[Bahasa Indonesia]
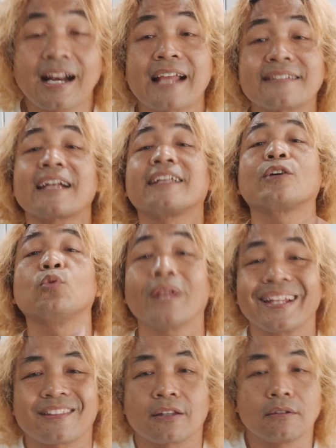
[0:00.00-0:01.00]
rasa di
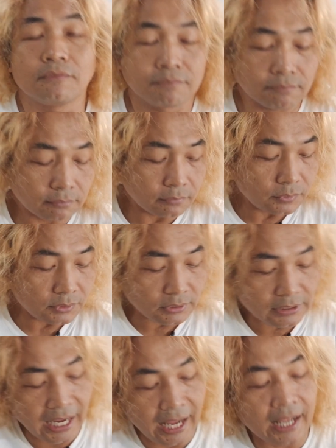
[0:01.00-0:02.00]
kulit
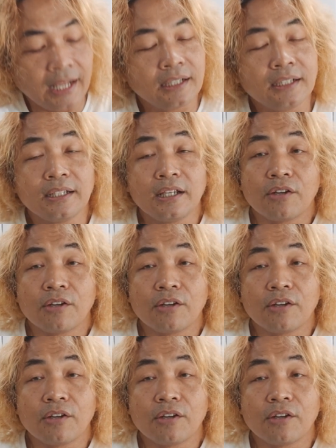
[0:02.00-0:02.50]
nah